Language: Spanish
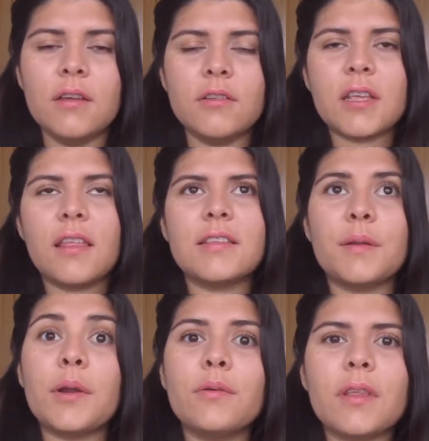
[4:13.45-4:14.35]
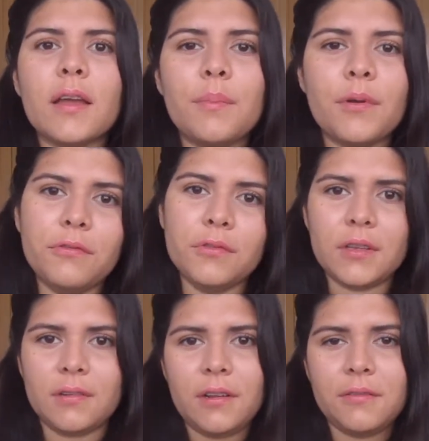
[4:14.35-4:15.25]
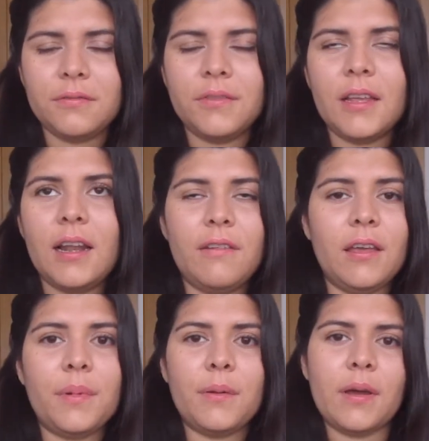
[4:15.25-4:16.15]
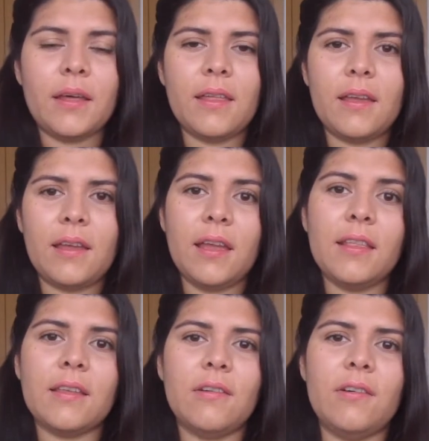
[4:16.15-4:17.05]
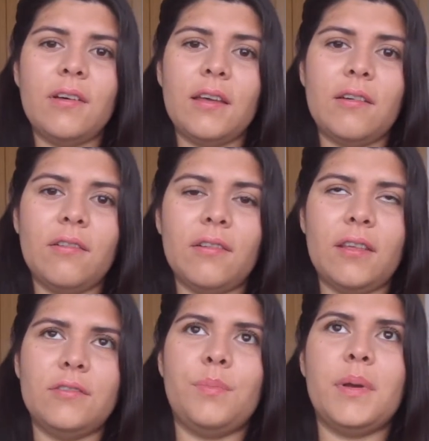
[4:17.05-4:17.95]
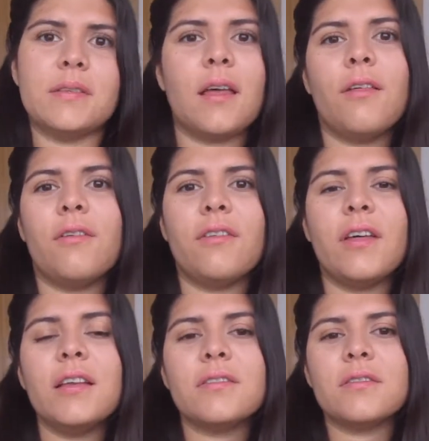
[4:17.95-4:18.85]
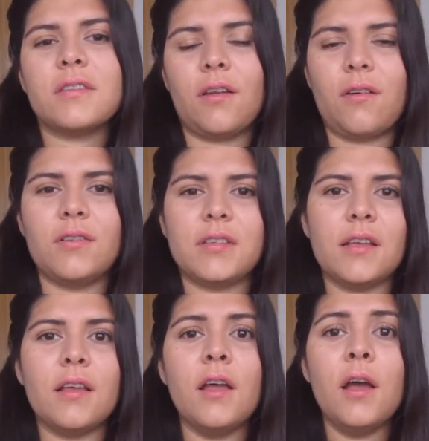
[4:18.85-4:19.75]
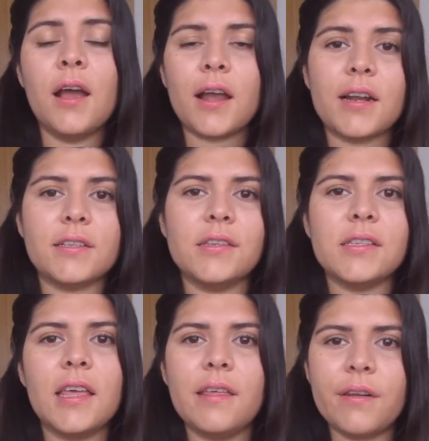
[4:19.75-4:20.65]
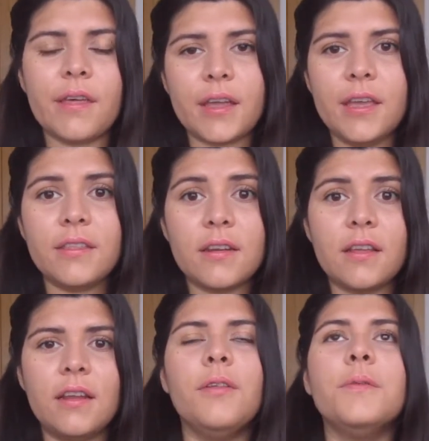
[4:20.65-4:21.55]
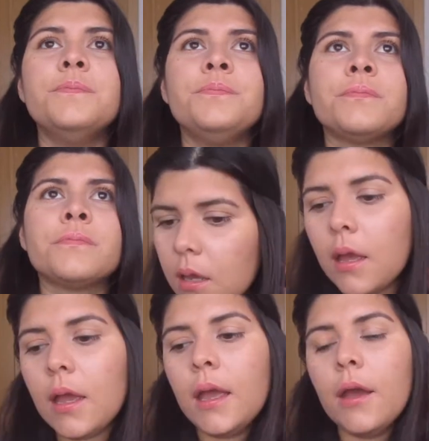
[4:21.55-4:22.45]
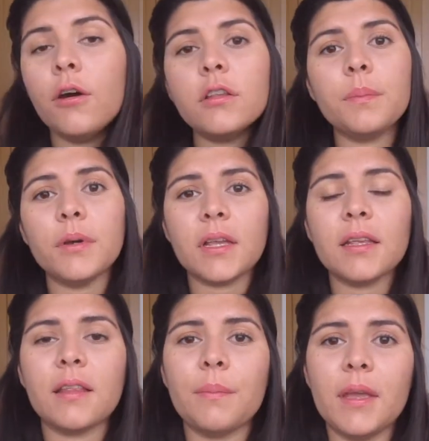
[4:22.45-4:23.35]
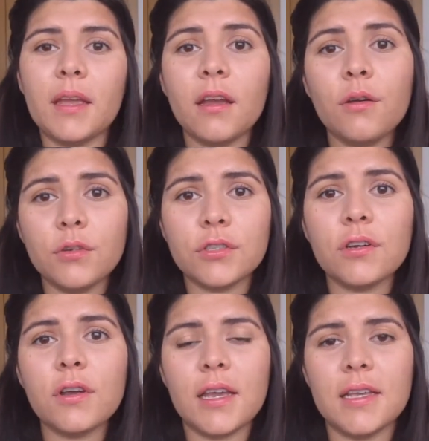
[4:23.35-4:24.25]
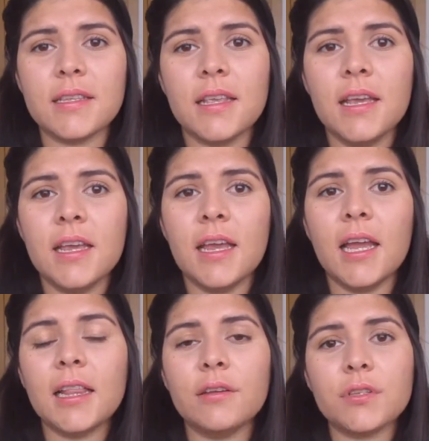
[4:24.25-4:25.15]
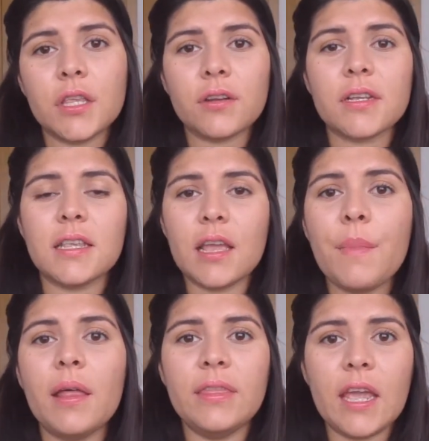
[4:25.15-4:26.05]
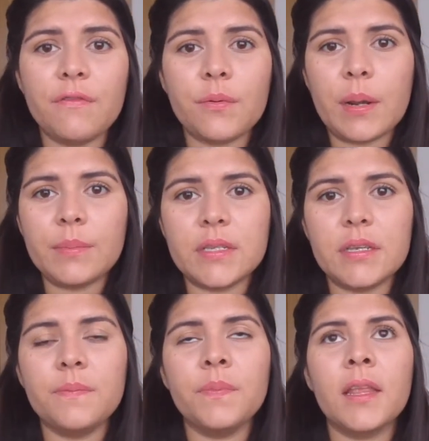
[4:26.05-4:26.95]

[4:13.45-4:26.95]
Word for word: o sea, de hacer preguntas profundas, claro, de la vida privada de gente o de su pasado o de eso, sino cosas graciosas y de verdad que es entretenido. Eh, otro podcast también que escucho es el de un señor que se llama Dave Ramsey.